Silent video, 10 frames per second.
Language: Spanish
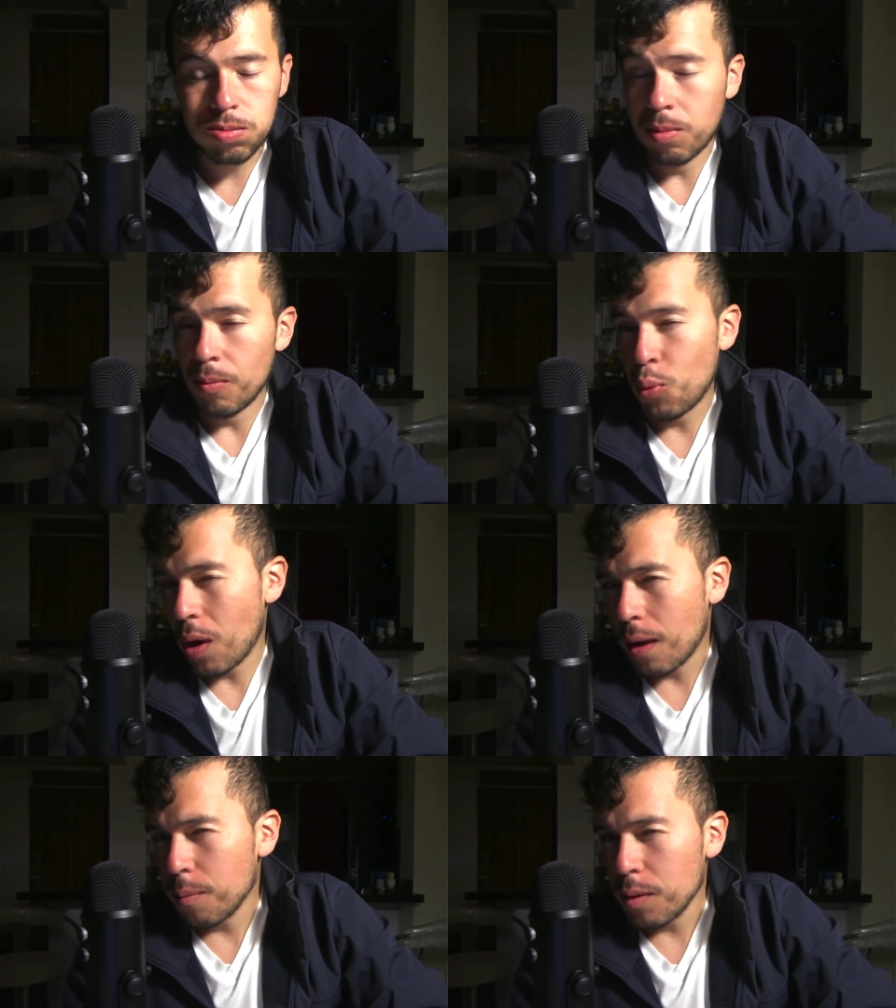Voy
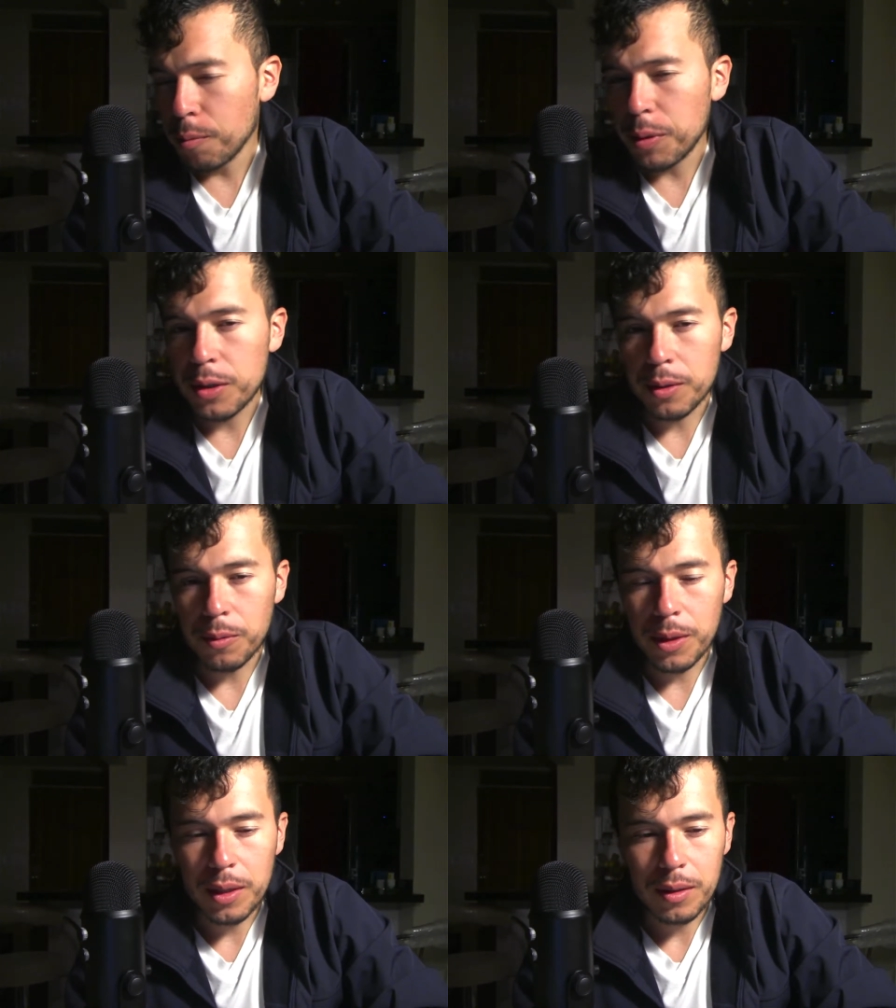a dar mi opinión,
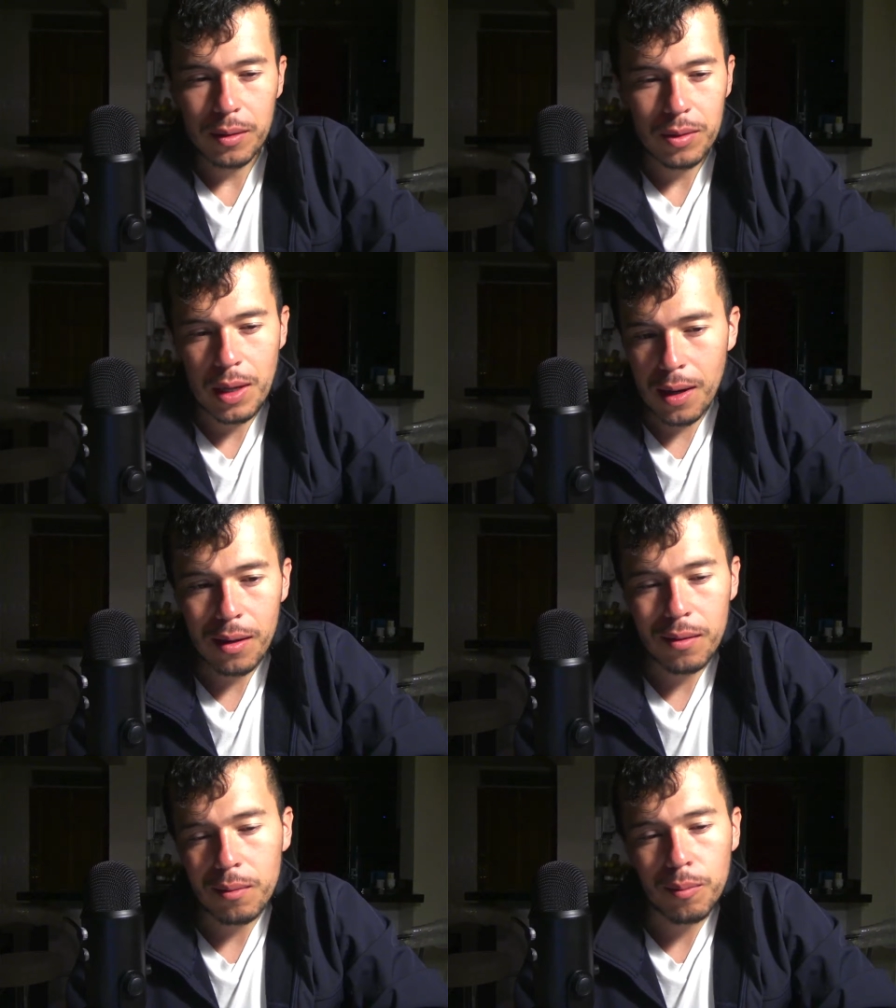güey. O
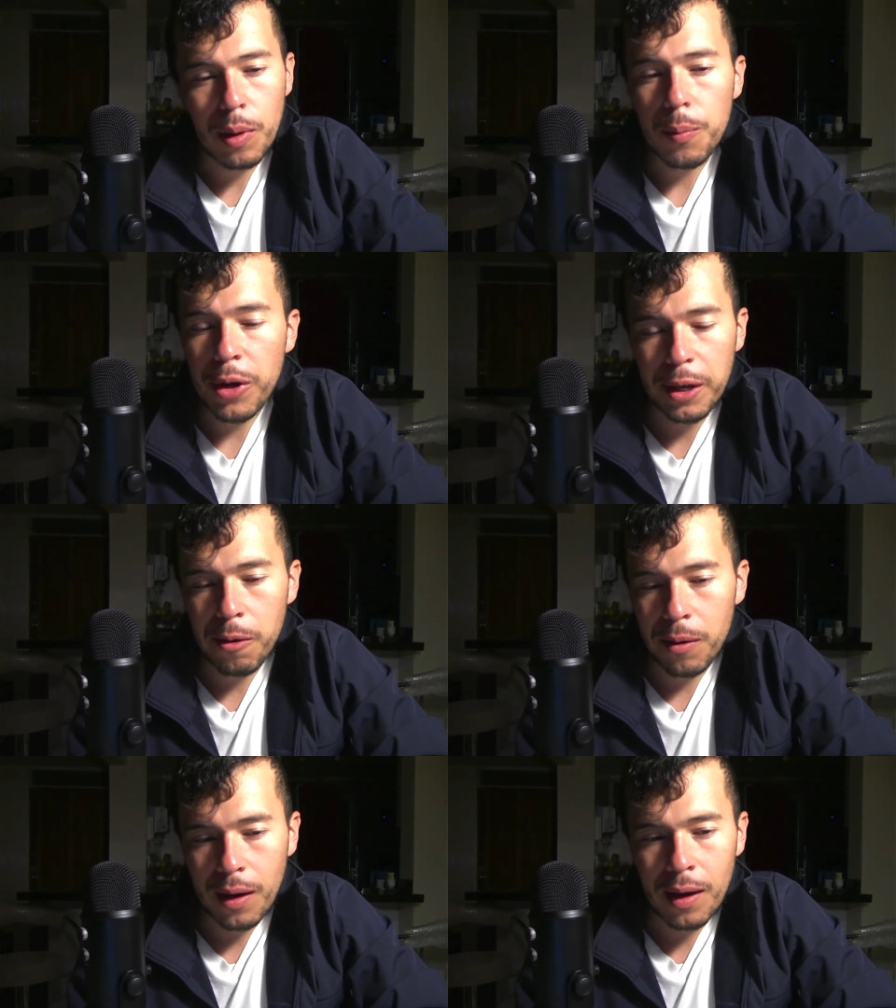sea, me puedo
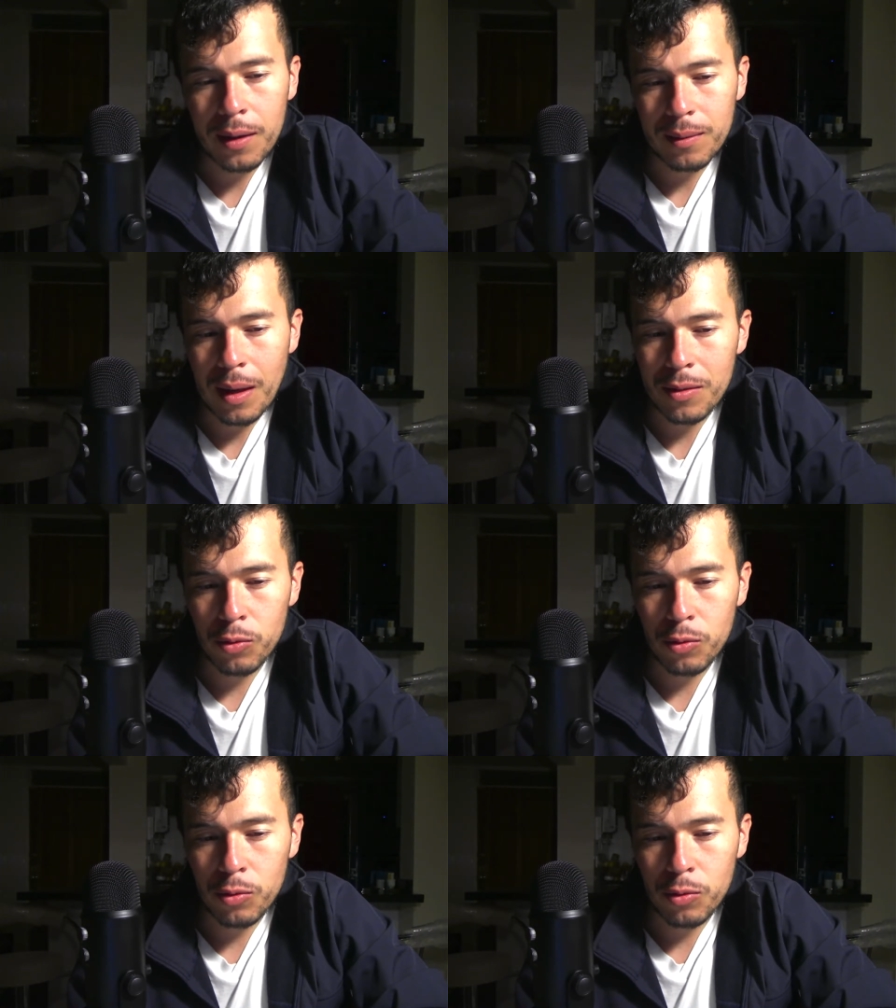equivocar, haz tu